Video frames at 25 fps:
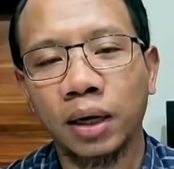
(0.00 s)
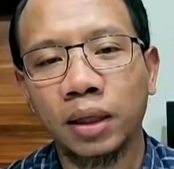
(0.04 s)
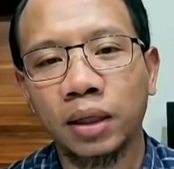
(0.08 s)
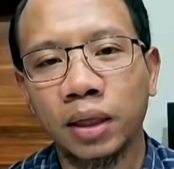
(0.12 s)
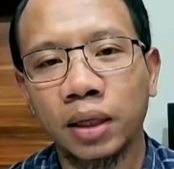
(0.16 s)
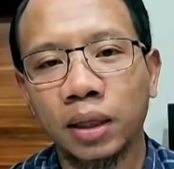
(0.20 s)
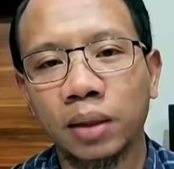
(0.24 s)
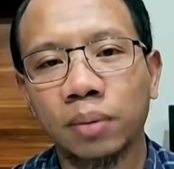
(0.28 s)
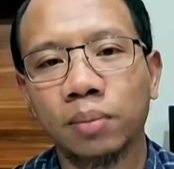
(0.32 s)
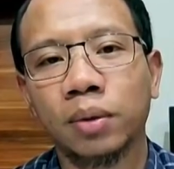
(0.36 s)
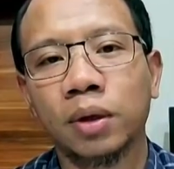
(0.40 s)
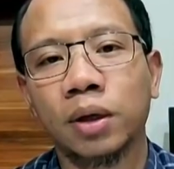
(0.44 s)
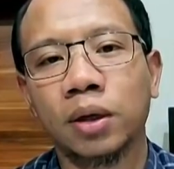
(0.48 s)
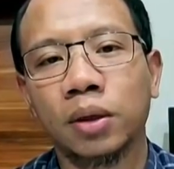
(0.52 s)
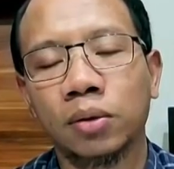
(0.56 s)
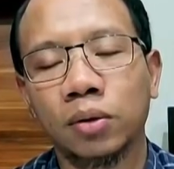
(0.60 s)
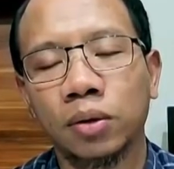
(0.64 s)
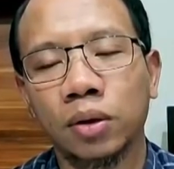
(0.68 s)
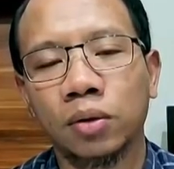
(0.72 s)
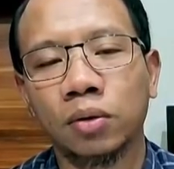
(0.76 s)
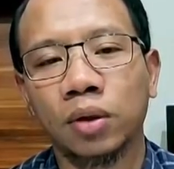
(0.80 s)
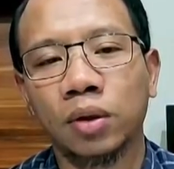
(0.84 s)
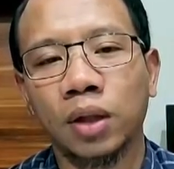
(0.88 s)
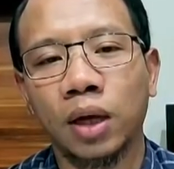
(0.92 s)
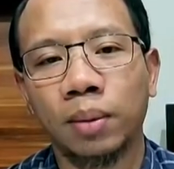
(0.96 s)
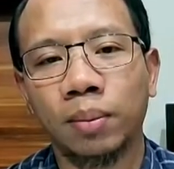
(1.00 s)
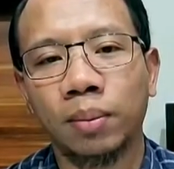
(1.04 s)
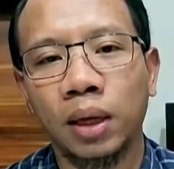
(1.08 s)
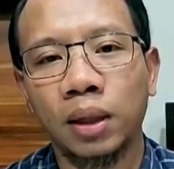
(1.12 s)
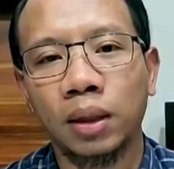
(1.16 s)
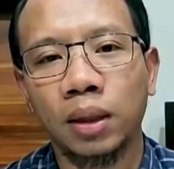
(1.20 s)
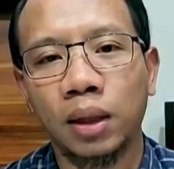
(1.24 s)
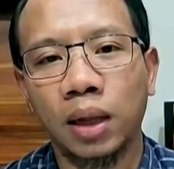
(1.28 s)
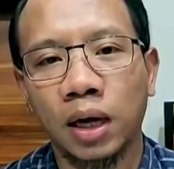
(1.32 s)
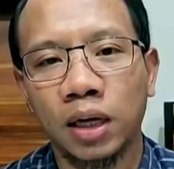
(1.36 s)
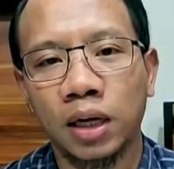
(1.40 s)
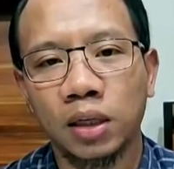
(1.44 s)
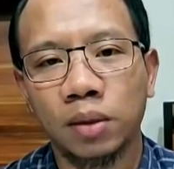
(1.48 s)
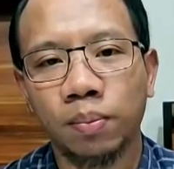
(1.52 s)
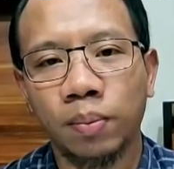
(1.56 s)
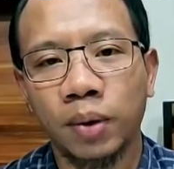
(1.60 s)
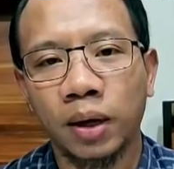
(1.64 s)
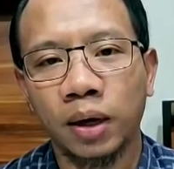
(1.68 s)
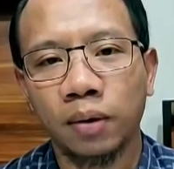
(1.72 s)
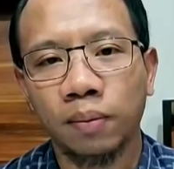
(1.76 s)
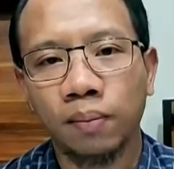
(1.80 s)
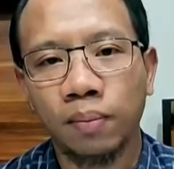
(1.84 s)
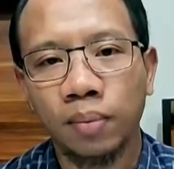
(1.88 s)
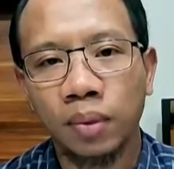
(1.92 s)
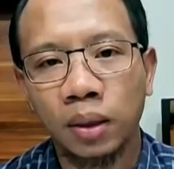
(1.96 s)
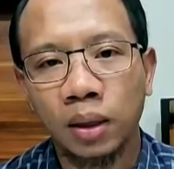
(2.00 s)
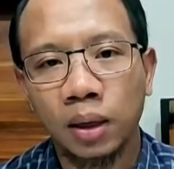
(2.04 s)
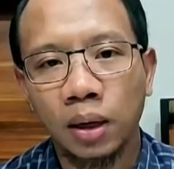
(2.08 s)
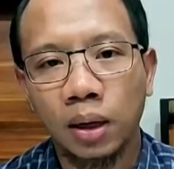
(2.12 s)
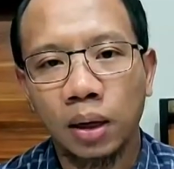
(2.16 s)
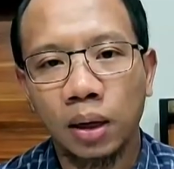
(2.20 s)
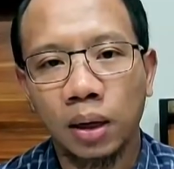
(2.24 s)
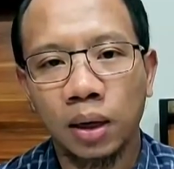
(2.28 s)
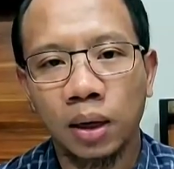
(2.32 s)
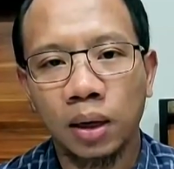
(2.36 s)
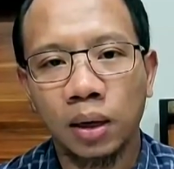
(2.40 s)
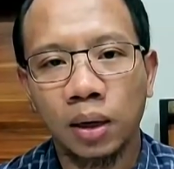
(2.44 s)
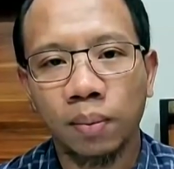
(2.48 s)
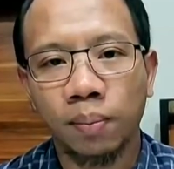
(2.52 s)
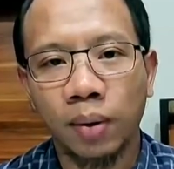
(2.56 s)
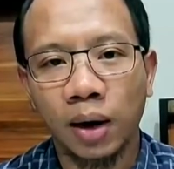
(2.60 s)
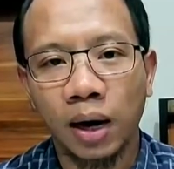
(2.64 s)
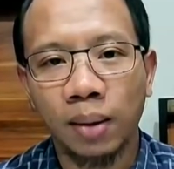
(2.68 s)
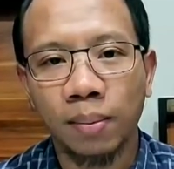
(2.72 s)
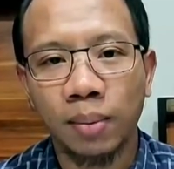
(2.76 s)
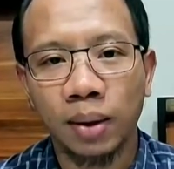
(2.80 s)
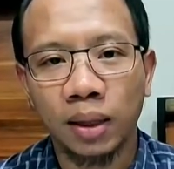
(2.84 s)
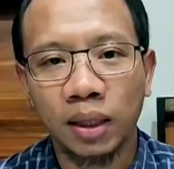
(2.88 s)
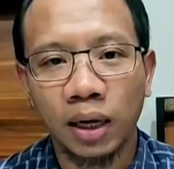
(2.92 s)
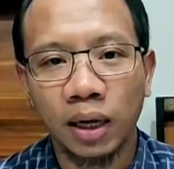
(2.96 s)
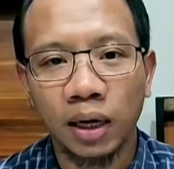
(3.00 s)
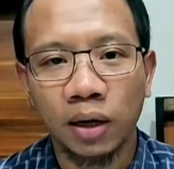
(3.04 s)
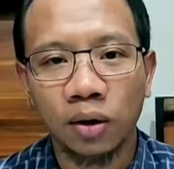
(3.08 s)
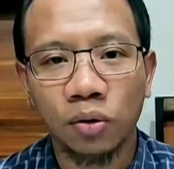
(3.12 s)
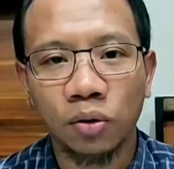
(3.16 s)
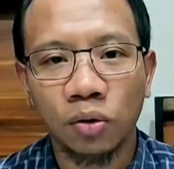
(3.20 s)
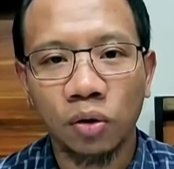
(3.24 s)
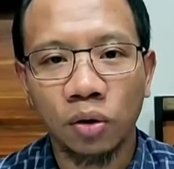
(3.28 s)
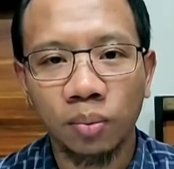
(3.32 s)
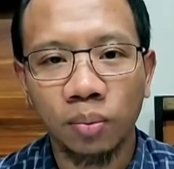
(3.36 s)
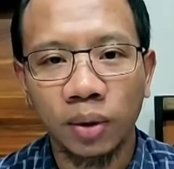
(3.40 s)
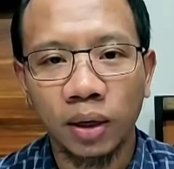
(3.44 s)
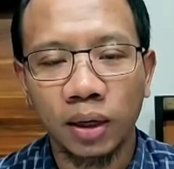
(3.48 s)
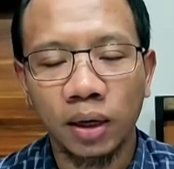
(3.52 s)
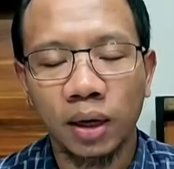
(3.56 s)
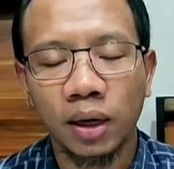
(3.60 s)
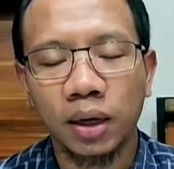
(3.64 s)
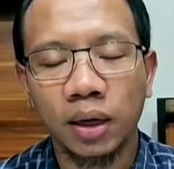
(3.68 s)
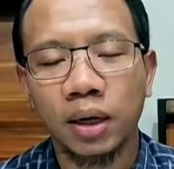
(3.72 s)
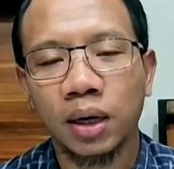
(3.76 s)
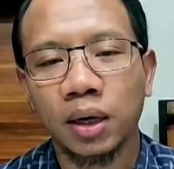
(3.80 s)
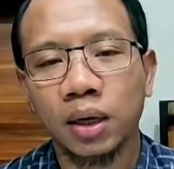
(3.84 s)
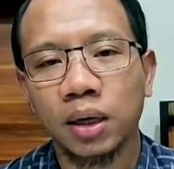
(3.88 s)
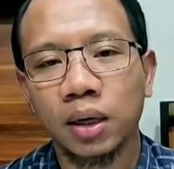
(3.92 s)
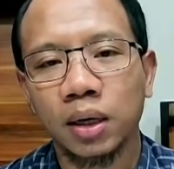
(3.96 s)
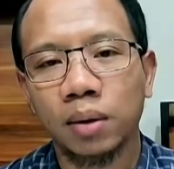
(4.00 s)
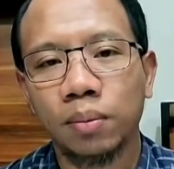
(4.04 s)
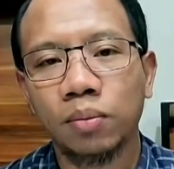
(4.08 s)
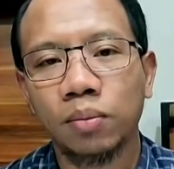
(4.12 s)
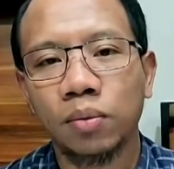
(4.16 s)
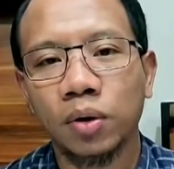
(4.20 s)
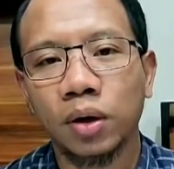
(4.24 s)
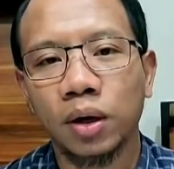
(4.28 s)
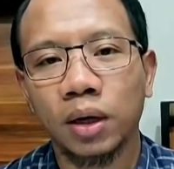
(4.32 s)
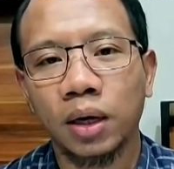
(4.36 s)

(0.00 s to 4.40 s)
related begitu terutama aspek uh, perlambatan ekonomi ya yang okay.